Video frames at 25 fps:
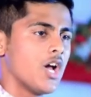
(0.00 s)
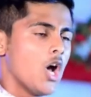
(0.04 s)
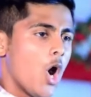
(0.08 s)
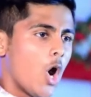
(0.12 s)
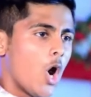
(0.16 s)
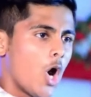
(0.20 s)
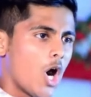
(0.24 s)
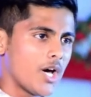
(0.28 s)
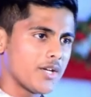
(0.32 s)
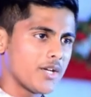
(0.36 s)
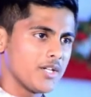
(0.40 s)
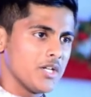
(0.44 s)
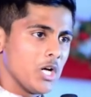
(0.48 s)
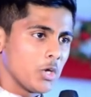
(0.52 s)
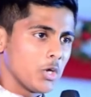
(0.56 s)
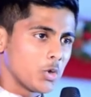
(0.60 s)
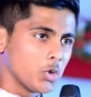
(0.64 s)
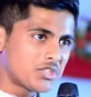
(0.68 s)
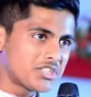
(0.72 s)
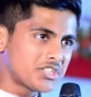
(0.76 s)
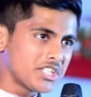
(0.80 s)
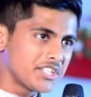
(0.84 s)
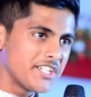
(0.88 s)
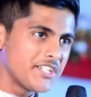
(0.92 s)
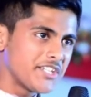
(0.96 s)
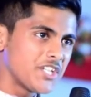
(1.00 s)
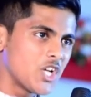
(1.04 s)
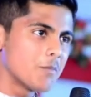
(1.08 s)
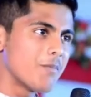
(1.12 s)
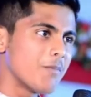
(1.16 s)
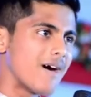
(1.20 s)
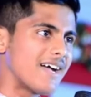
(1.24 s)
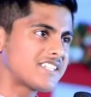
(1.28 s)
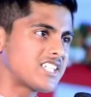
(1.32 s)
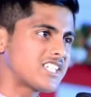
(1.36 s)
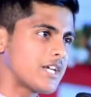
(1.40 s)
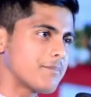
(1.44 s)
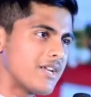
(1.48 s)
और कुछ ही दिनों
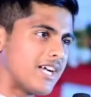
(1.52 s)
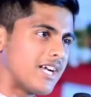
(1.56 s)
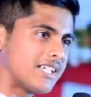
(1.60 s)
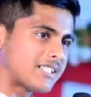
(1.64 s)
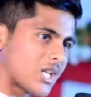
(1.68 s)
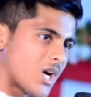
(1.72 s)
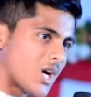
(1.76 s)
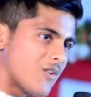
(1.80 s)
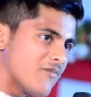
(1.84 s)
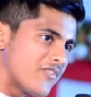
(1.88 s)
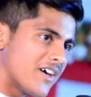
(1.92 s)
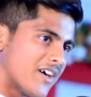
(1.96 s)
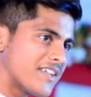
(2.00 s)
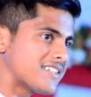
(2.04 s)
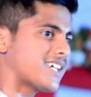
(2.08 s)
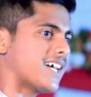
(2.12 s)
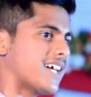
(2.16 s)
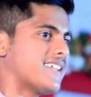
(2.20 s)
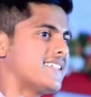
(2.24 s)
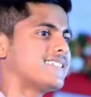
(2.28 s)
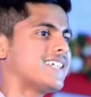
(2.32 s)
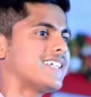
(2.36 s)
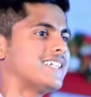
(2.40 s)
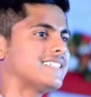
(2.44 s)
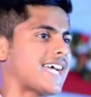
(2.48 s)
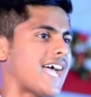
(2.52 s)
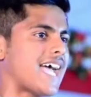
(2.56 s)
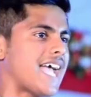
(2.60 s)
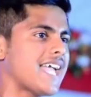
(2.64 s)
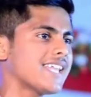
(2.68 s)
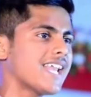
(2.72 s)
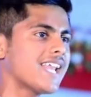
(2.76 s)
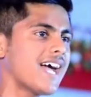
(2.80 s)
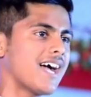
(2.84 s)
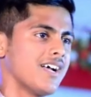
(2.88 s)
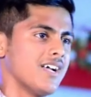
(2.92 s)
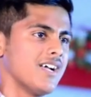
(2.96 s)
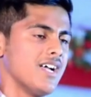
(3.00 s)
बाद जब मेरा टर्म वन का रिजल्ट आया
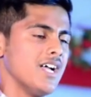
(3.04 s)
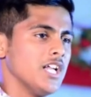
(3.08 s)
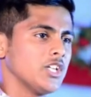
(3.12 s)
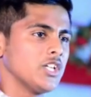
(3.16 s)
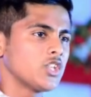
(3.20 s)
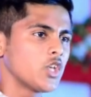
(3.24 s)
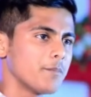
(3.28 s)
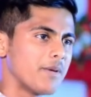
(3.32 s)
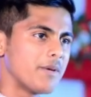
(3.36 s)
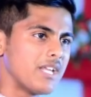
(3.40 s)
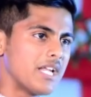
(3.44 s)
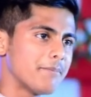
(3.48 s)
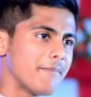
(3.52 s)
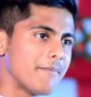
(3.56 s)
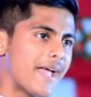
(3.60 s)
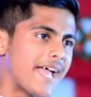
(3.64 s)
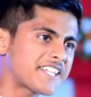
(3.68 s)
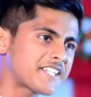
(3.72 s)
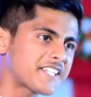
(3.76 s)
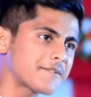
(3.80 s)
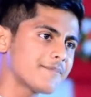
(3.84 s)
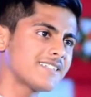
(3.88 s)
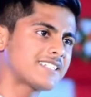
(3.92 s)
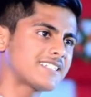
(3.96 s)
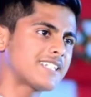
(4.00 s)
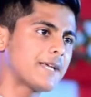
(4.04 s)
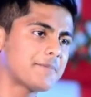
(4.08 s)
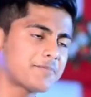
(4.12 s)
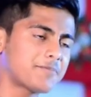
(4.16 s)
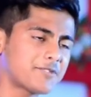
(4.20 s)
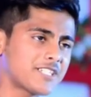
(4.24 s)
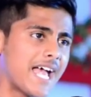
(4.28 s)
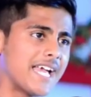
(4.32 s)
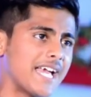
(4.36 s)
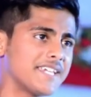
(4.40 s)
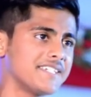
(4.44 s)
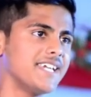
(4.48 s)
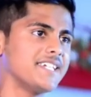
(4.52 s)
ना तो मेरे मैथ्स में सबसे
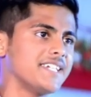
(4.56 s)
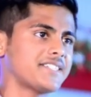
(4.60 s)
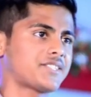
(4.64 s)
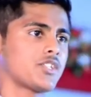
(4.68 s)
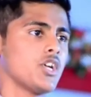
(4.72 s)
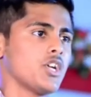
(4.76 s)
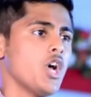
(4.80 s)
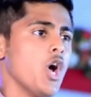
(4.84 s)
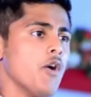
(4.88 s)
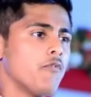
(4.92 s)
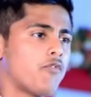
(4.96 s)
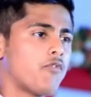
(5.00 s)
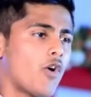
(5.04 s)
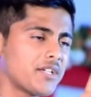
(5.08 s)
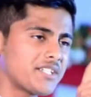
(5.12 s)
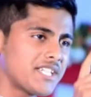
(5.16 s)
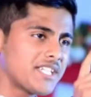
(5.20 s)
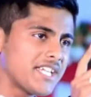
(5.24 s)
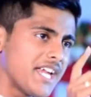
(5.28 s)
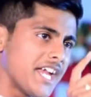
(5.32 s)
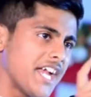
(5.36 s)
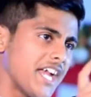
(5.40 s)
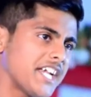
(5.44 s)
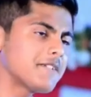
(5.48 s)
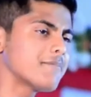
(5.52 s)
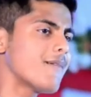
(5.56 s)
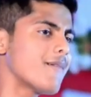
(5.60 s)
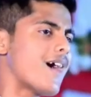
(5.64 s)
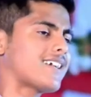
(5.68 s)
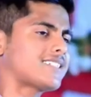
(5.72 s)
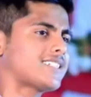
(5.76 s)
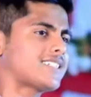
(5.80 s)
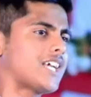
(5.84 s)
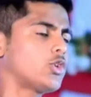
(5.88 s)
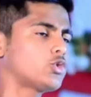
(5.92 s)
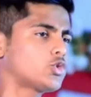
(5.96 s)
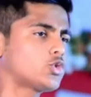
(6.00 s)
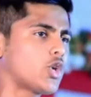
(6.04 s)
हाइएस्ट 48 मार्क्स
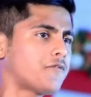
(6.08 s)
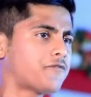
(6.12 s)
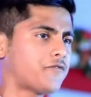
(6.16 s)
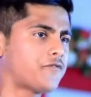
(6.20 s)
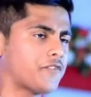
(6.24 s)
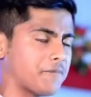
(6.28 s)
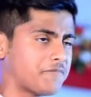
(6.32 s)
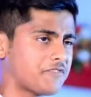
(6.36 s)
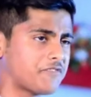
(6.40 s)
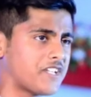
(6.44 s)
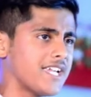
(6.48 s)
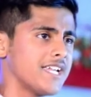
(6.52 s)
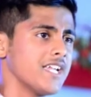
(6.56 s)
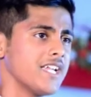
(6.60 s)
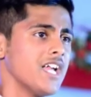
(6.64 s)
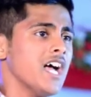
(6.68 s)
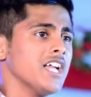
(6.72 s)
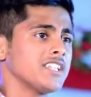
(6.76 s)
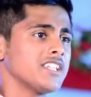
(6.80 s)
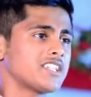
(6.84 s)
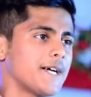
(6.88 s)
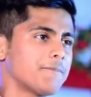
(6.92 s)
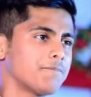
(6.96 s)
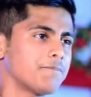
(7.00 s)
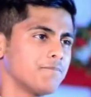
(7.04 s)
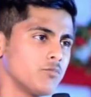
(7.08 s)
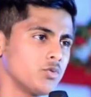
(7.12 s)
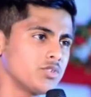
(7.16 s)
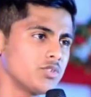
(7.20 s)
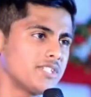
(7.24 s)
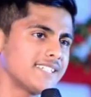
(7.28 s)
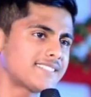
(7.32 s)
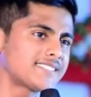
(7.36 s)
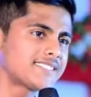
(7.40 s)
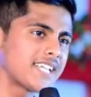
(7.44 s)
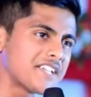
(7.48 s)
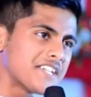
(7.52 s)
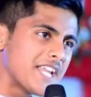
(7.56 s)
आउट ऑफ 50 तब मुझे
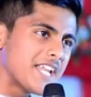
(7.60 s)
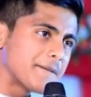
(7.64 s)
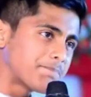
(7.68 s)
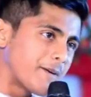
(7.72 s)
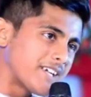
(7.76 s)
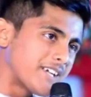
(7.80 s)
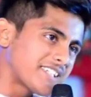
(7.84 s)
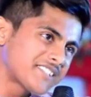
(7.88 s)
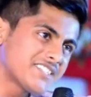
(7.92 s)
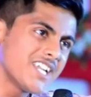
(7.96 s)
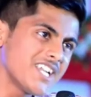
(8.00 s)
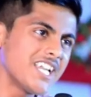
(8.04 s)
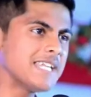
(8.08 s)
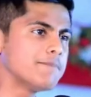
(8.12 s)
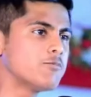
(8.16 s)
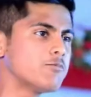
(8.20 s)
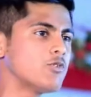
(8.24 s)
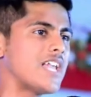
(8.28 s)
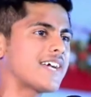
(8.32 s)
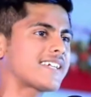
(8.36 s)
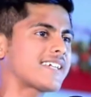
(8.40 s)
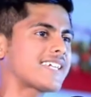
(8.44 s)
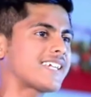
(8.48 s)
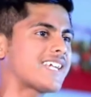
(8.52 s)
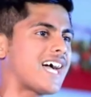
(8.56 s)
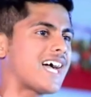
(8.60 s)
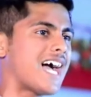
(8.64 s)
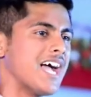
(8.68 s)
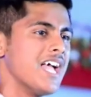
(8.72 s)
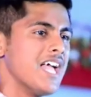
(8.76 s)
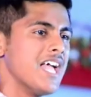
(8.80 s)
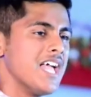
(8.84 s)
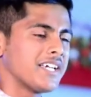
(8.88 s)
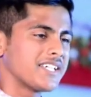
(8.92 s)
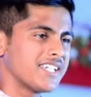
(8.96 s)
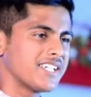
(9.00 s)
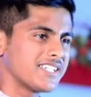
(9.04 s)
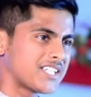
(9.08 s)
सर ने पर्सनली बुला के कहा
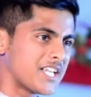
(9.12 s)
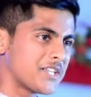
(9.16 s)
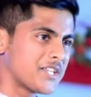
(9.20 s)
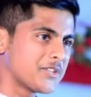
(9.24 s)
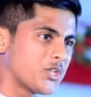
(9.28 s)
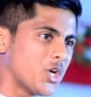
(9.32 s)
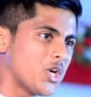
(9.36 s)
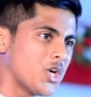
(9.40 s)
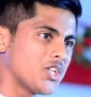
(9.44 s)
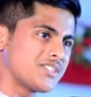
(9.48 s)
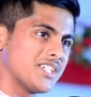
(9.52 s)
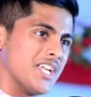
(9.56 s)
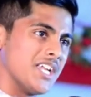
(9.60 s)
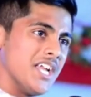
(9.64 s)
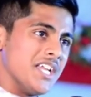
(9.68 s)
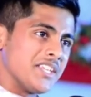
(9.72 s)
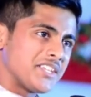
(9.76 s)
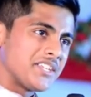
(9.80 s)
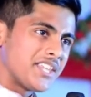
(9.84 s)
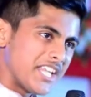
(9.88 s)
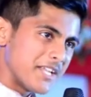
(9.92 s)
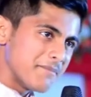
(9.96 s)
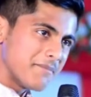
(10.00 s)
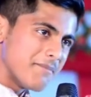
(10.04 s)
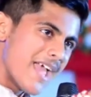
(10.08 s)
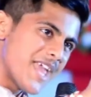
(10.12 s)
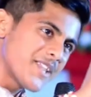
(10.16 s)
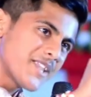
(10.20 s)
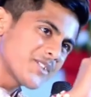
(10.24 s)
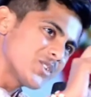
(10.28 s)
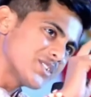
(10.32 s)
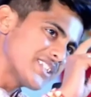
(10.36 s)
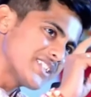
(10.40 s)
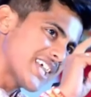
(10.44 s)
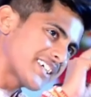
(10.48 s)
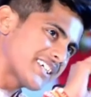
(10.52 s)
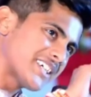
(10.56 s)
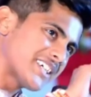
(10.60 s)
कि संतोष तेरी बहन को जाके